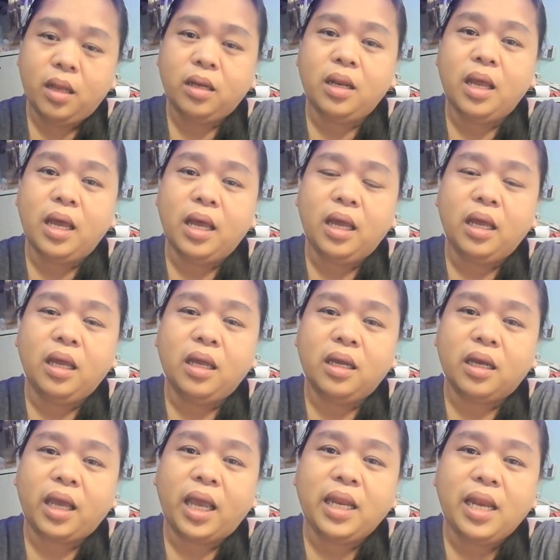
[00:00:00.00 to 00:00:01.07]
na
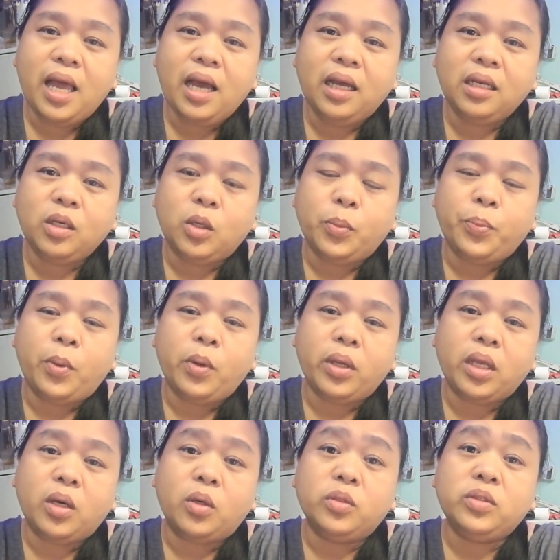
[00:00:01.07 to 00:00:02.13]
kailangan ko pong
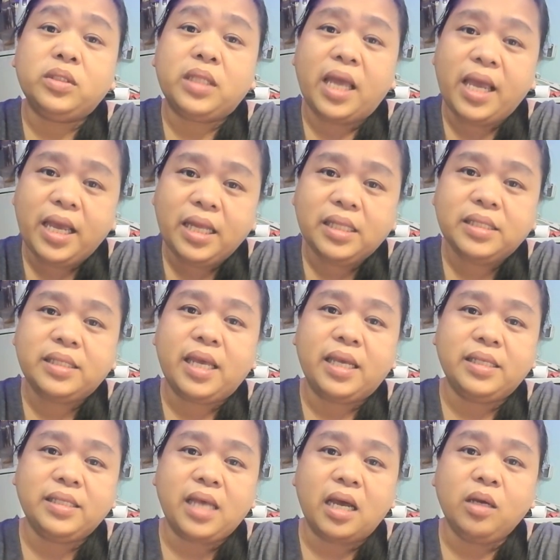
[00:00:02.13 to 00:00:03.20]
i-contain sa
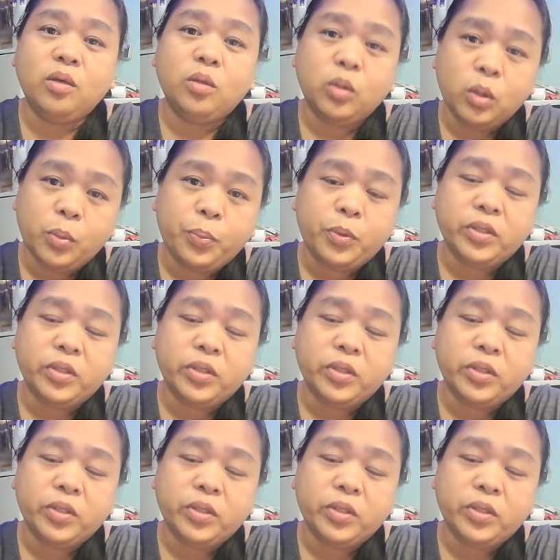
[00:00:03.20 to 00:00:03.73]
isang group